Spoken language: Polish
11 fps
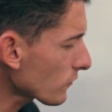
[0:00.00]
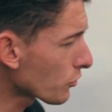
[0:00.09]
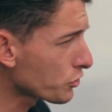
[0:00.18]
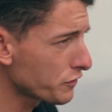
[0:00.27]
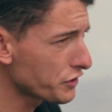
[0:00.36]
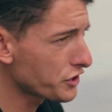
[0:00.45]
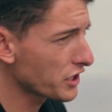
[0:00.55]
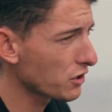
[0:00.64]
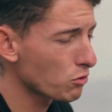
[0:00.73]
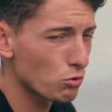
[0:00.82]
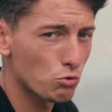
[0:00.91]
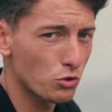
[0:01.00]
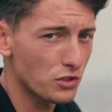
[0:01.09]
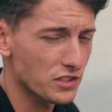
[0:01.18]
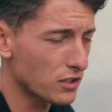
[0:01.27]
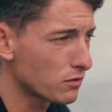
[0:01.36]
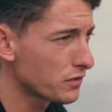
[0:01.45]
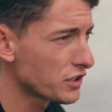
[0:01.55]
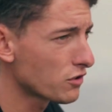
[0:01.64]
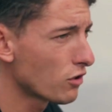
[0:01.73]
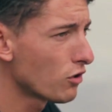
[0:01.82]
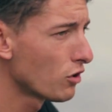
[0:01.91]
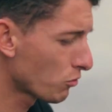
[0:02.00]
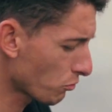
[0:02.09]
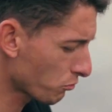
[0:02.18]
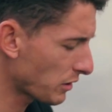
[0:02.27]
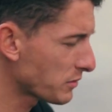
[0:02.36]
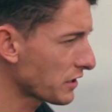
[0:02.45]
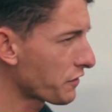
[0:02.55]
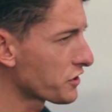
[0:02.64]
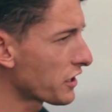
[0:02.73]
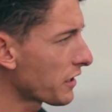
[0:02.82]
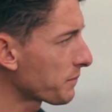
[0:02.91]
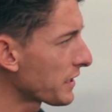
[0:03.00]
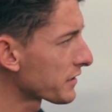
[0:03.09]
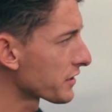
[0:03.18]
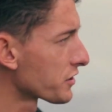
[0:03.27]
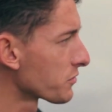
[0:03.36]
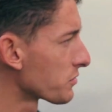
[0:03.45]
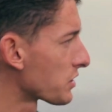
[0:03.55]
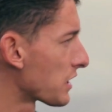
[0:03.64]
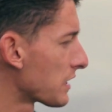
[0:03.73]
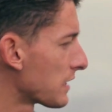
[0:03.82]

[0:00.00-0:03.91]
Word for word: Oczywiście gruntując stanowisko, gruntujemy zawsze na napiętej żyłce.